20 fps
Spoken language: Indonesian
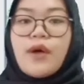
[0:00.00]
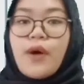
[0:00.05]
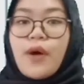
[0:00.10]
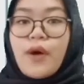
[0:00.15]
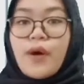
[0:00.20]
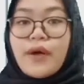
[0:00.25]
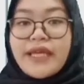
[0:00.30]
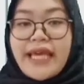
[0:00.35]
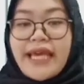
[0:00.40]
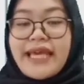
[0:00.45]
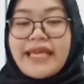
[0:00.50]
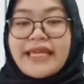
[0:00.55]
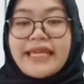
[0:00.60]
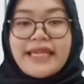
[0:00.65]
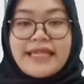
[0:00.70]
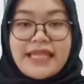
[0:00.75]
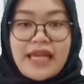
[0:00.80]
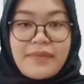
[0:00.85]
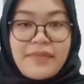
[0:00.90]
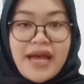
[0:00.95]
Oke,
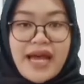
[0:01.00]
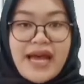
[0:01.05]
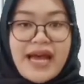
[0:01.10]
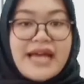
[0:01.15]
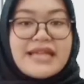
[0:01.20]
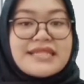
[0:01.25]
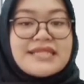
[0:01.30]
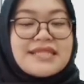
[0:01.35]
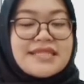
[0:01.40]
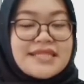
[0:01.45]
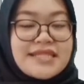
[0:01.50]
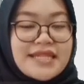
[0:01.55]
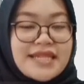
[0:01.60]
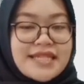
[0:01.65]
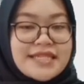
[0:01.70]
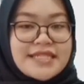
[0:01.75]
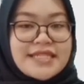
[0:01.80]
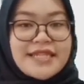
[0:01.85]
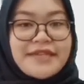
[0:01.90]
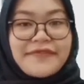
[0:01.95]
kita bahas
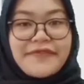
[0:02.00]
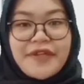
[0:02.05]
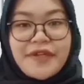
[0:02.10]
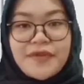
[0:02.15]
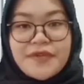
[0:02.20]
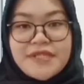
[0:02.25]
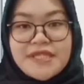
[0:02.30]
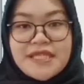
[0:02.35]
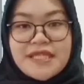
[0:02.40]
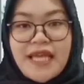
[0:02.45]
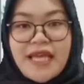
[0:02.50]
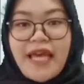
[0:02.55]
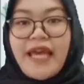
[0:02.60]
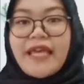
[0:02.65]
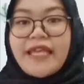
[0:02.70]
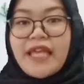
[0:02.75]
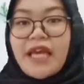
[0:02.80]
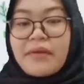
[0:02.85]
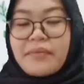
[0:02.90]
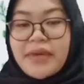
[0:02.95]
ciri-ciri virus.
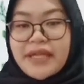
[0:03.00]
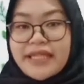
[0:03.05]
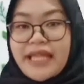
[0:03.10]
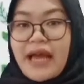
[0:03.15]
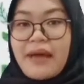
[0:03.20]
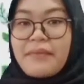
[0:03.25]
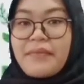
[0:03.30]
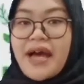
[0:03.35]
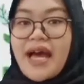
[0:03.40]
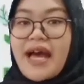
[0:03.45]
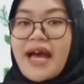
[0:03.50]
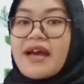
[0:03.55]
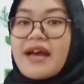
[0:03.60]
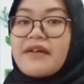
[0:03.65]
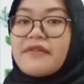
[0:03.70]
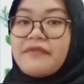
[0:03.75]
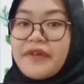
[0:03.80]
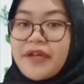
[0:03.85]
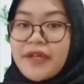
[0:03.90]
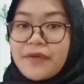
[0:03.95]
Yang
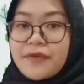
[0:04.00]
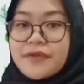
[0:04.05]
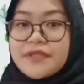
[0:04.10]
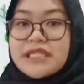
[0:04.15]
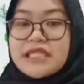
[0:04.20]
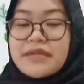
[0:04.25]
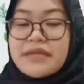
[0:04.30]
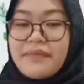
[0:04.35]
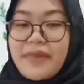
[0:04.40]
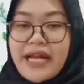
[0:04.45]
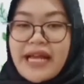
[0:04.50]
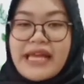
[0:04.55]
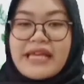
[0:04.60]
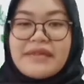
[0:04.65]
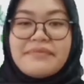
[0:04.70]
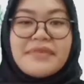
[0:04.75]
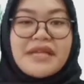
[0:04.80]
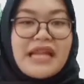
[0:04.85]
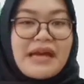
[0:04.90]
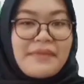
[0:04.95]
pertama, virus sebagai
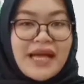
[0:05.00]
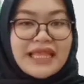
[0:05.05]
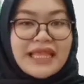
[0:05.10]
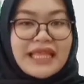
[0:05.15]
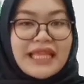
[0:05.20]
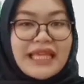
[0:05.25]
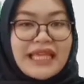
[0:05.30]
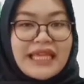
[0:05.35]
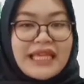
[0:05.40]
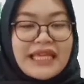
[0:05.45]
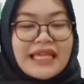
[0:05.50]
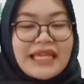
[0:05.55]
benda mati.